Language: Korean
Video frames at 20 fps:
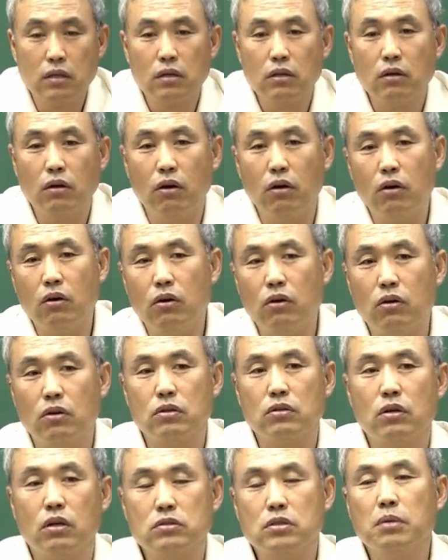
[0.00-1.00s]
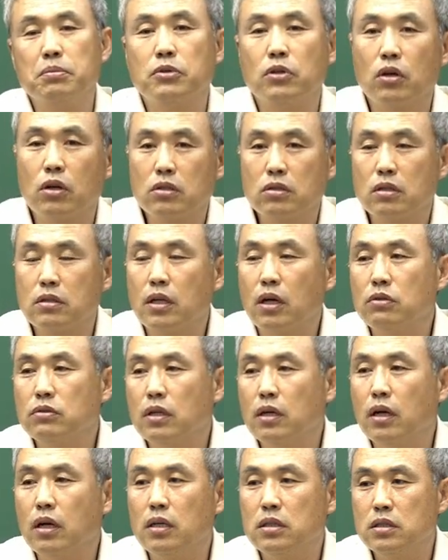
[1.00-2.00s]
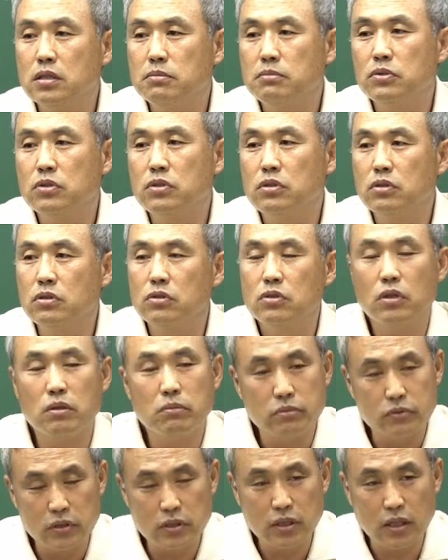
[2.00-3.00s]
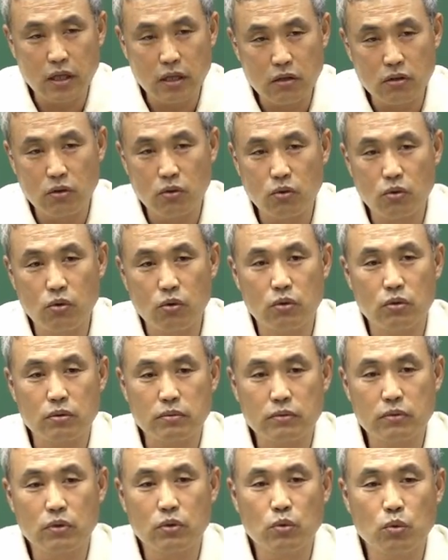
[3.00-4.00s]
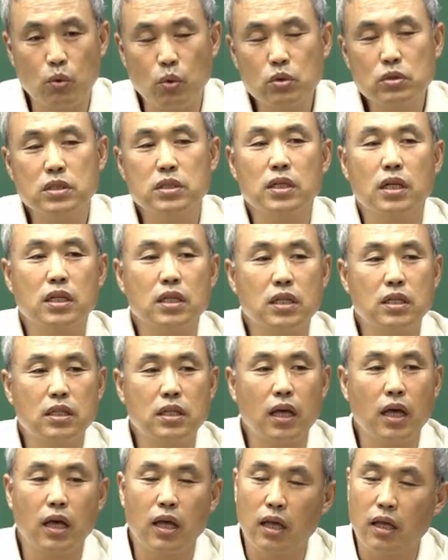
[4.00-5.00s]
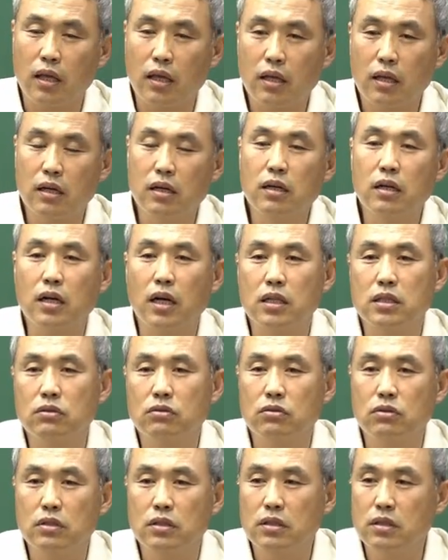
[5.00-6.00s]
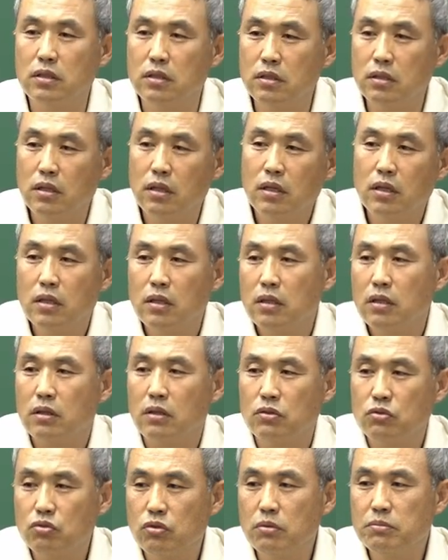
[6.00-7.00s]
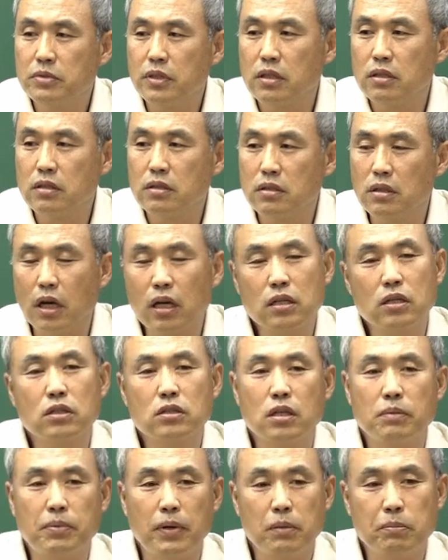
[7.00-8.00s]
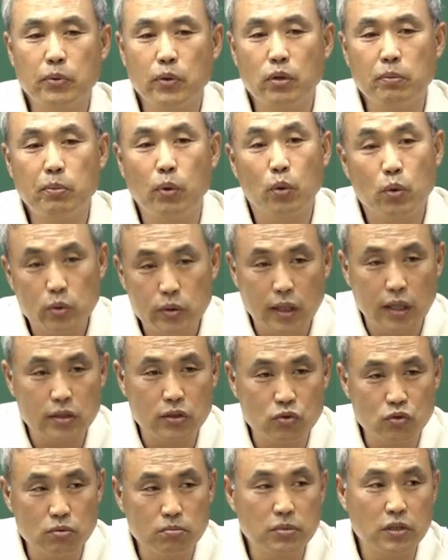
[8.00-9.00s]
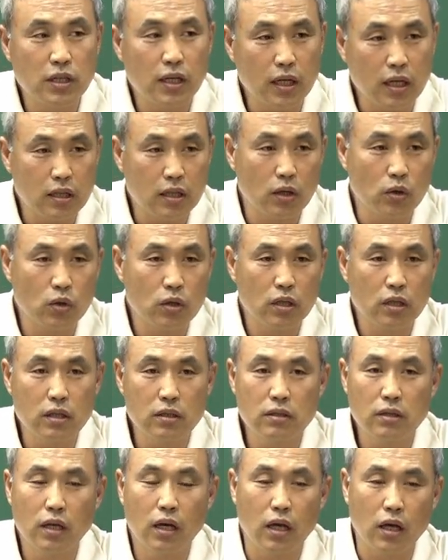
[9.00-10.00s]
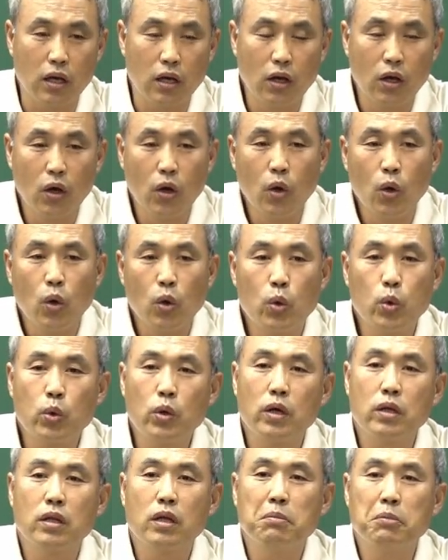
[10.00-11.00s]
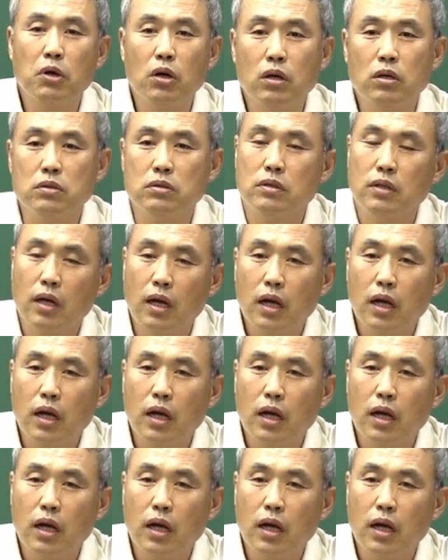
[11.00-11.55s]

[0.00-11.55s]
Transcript: 어, 어차피 떨어졌다고 생각하시는 분들은 처음부터 시작할 거고, 그리고 혹시나 기대를 가지고 있는 어, 수험생들은 합격자 발표를 보고 나서 준비를 하겠다 이렇게 되는데, 그러게 되면